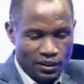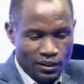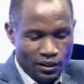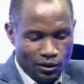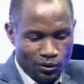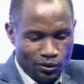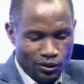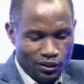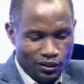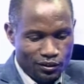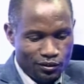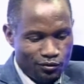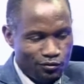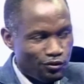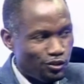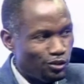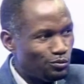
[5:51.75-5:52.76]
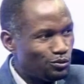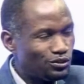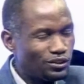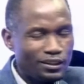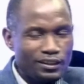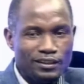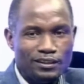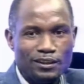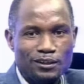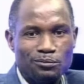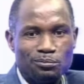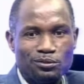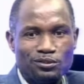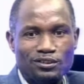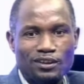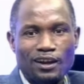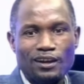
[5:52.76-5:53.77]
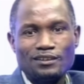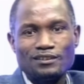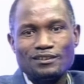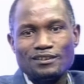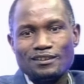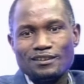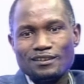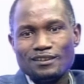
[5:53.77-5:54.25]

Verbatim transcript: Agora, vimos aqui na reportagem